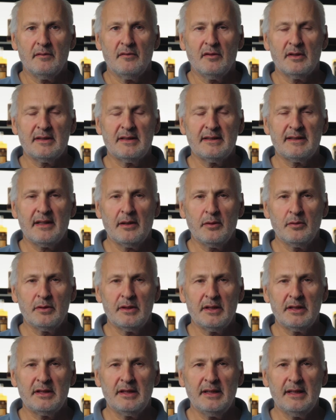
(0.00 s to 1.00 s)
Was ist der
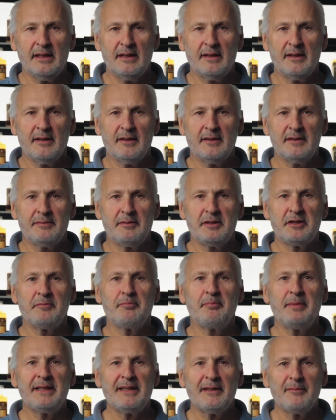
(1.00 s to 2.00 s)
Unterschied zwischen
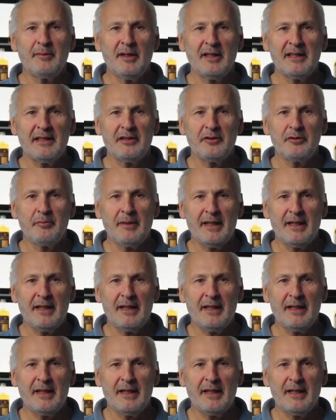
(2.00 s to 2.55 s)
Bittermandel und